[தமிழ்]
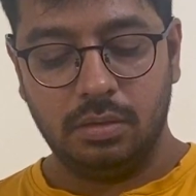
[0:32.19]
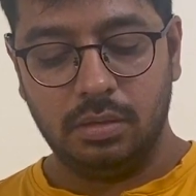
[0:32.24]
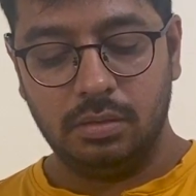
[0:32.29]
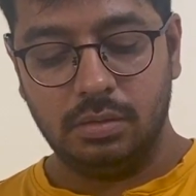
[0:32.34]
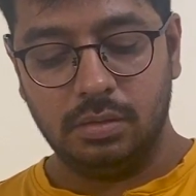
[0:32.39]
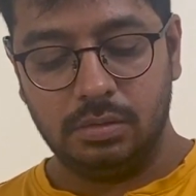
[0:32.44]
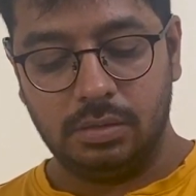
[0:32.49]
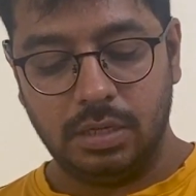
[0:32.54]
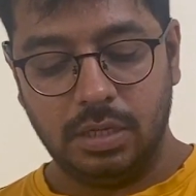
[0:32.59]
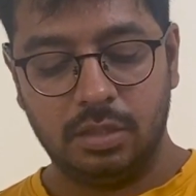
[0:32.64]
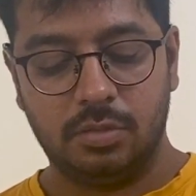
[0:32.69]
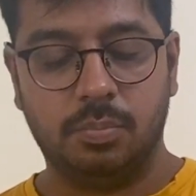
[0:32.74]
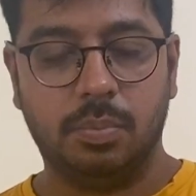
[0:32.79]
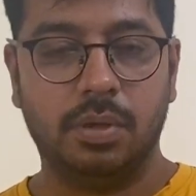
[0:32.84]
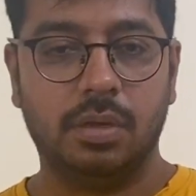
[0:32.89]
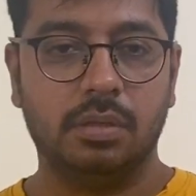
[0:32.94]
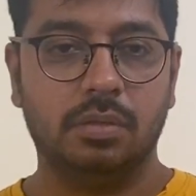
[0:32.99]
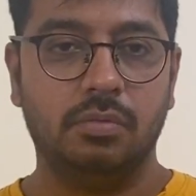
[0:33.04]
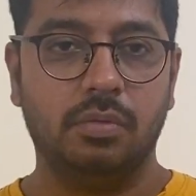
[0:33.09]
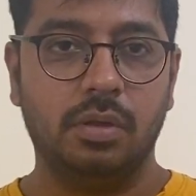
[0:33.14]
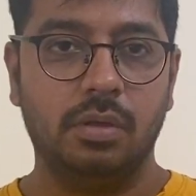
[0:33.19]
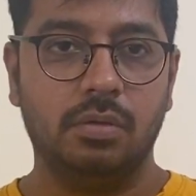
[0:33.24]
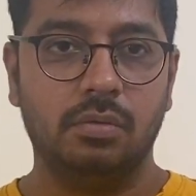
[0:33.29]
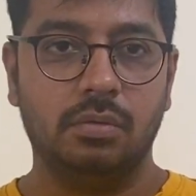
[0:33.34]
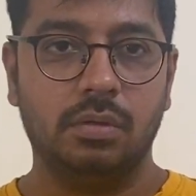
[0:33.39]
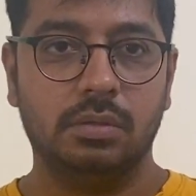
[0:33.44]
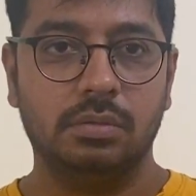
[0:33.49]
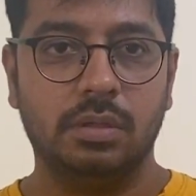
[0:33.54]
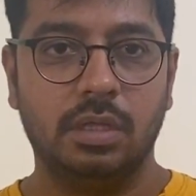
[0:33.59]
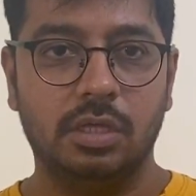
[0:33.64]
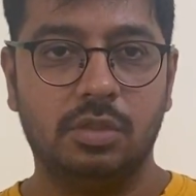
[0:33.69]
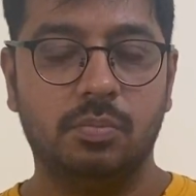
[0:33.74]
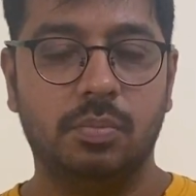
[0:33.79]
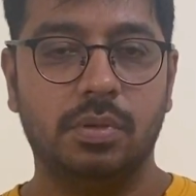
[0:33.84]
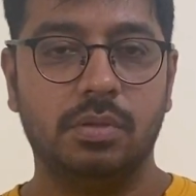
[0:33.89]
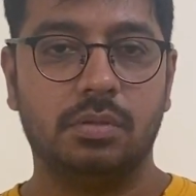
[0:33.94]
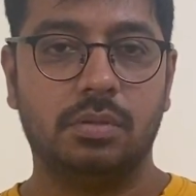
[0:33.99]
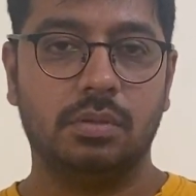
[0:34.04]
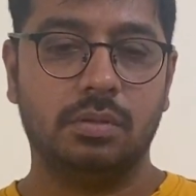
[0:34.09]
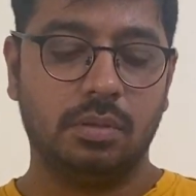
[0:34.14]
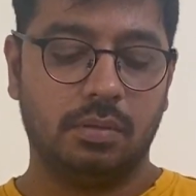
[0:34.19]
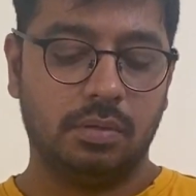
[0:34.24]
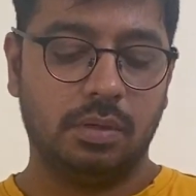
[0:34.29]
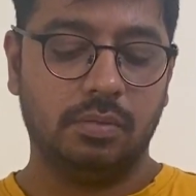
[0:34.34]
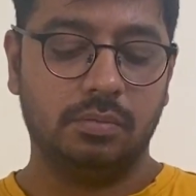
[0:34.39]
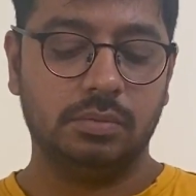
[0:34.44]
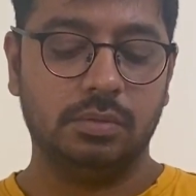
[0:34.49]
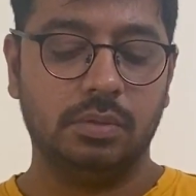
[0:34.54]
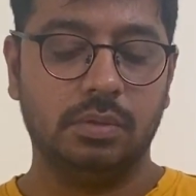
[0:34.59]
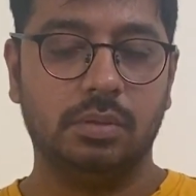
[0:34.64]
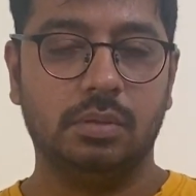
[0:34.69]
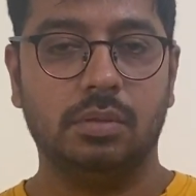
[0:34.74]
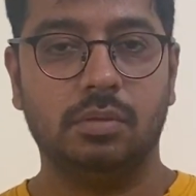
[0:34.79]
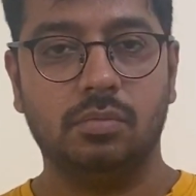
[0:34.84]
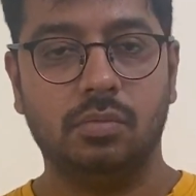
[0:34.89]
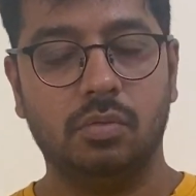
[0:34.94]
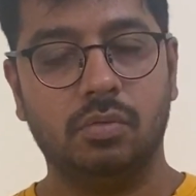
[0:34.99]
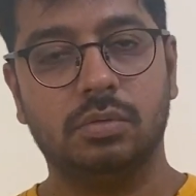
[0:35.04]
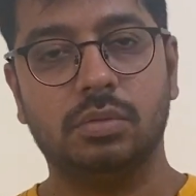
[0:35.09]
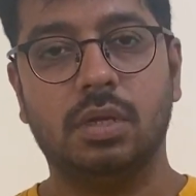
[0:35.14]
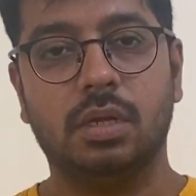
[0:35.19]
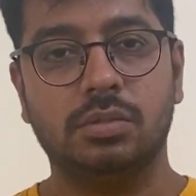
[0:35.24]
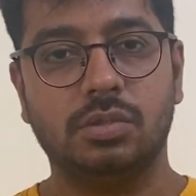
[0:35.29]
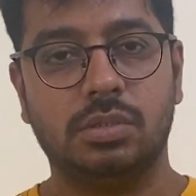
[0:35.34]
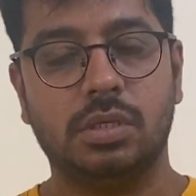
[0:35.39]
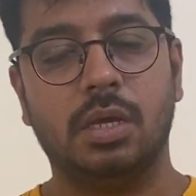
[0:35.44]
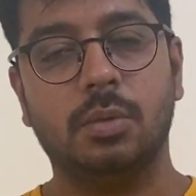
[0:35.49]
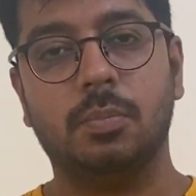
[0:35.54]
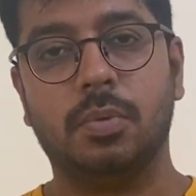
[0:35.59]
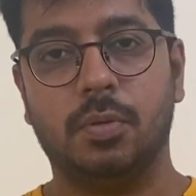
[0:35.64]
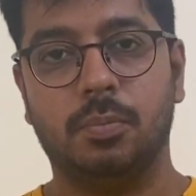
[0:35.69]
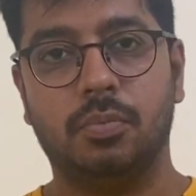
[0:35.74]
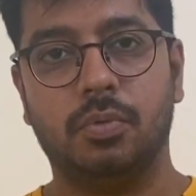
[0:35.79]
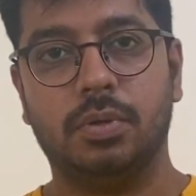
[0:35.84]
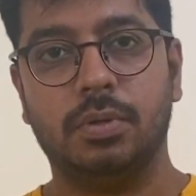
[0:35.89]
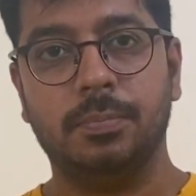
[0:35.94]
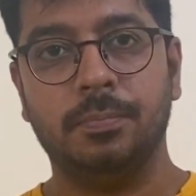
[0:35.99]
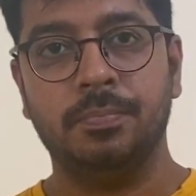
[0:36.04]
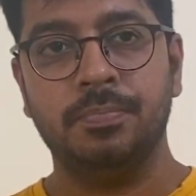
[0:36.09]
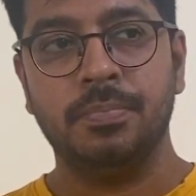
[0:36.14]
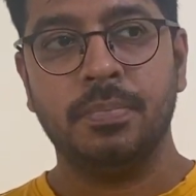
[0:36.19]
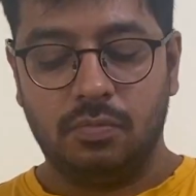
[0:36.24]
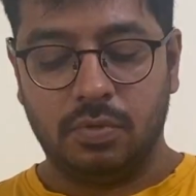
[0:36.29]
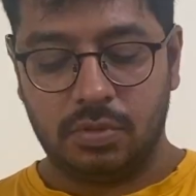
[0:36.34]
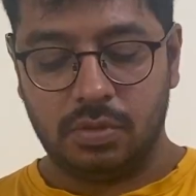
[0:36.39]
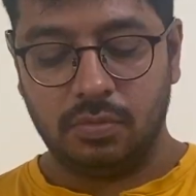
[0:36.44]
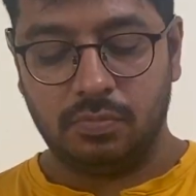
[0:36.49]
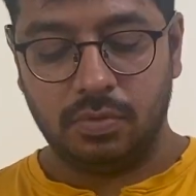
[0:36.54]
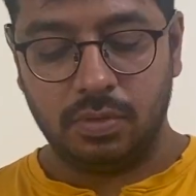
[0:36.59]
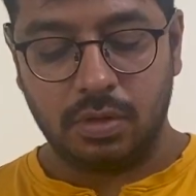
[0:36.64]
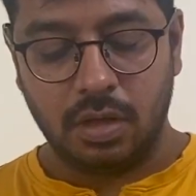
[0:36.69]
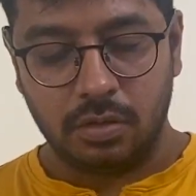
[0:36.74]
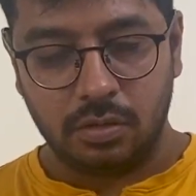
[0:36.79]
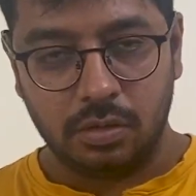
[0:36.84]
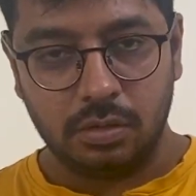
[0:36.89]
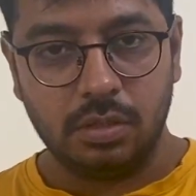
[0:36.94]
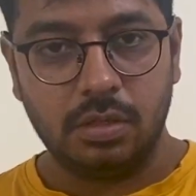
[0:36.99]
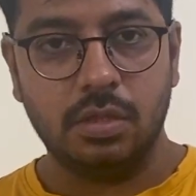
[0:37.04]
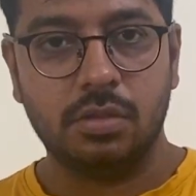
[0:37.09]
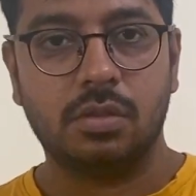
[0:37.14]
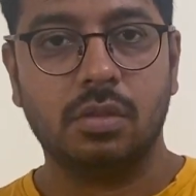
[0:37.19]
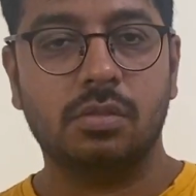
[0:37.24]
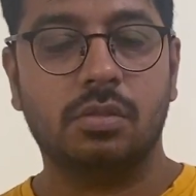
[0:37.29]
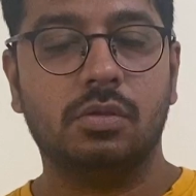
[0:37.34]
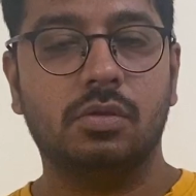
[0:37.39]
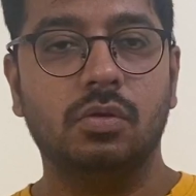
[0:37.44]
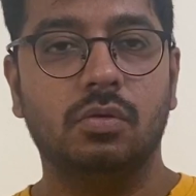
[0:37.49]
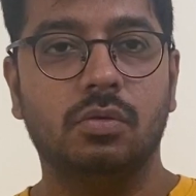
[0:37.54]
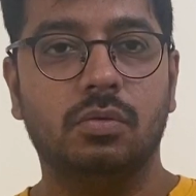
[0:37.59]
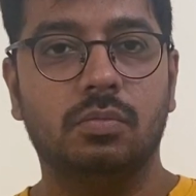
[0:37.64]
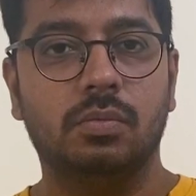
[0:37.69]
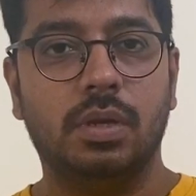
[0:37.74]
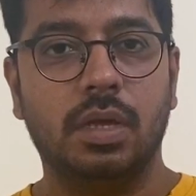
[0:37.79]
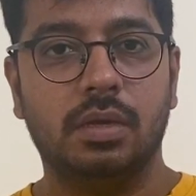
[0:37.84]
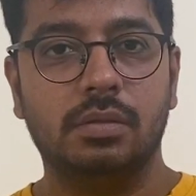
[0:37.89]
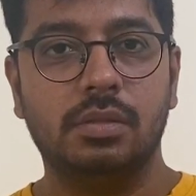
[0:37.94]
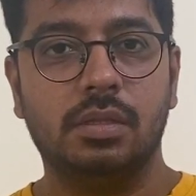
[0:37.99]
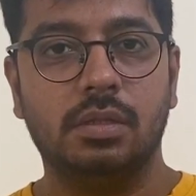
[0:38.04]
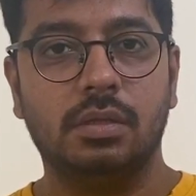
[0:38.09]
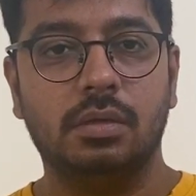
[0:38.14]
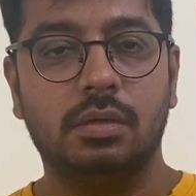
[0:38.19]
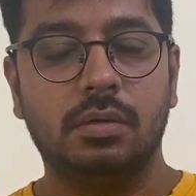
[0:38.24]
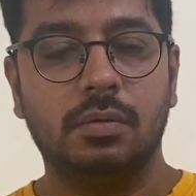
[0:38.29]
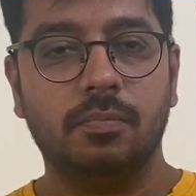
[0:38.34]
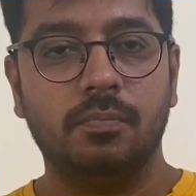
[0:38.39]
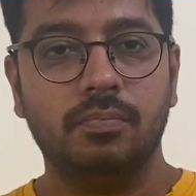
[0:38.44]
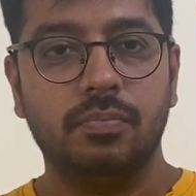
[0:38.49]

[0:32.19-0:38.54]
இதை டேஸ்ட் பண்ணுறது வரைக்கும் அந்த எக்ஸ்பீரியன்ஸை தான் நான் வந்து உங்களுக்கு நான் ஷேர் பண்ண போகிறேன் ஃபர்ஸ்ட் ஆஃப் ஆல் கங்க்ராச்சுலேஷன்ஸ் டு டான்ஜியர்